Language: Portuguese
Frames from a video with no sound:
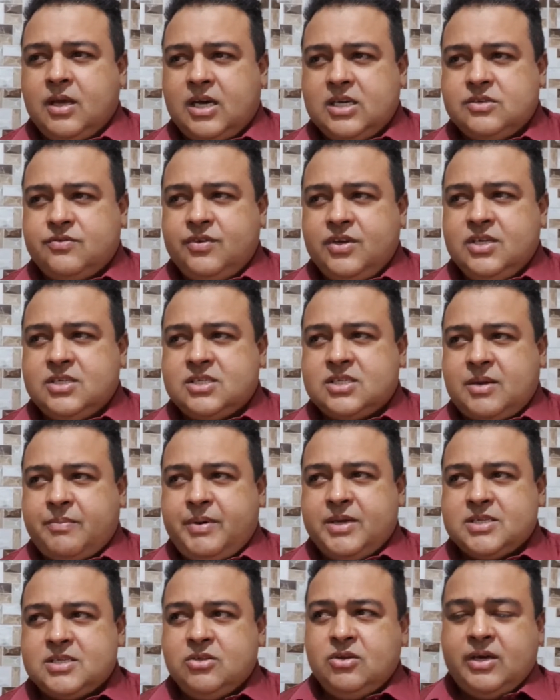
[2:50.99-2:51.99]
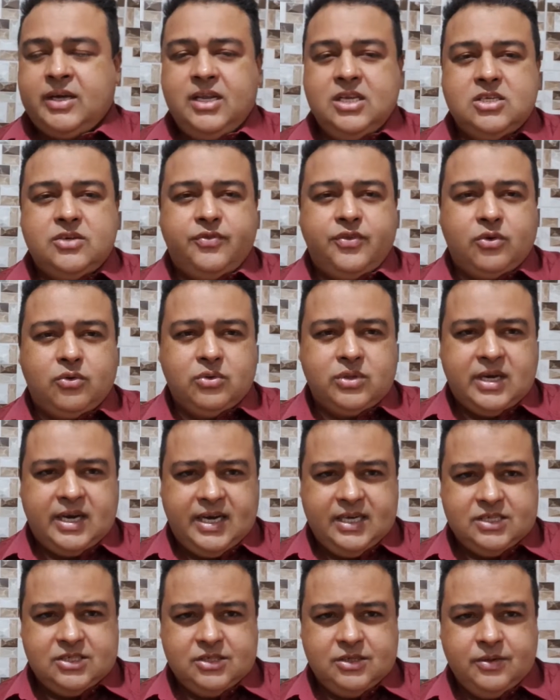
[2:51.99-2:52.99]
às vezes está passando uma grande
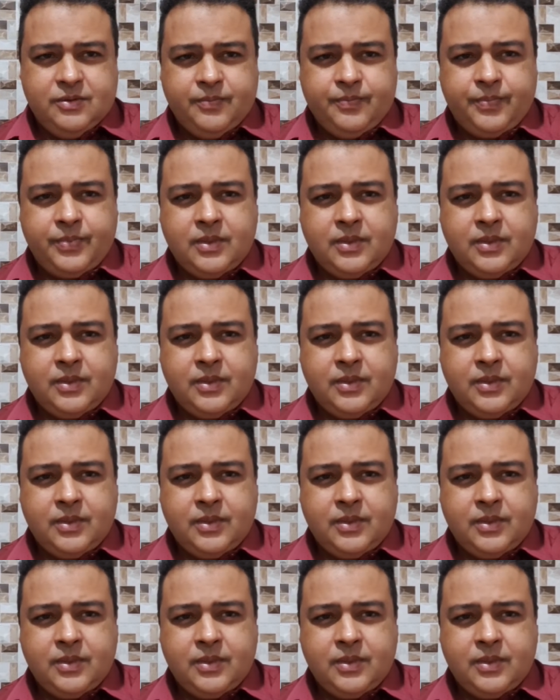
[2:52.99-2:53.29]
dificuldade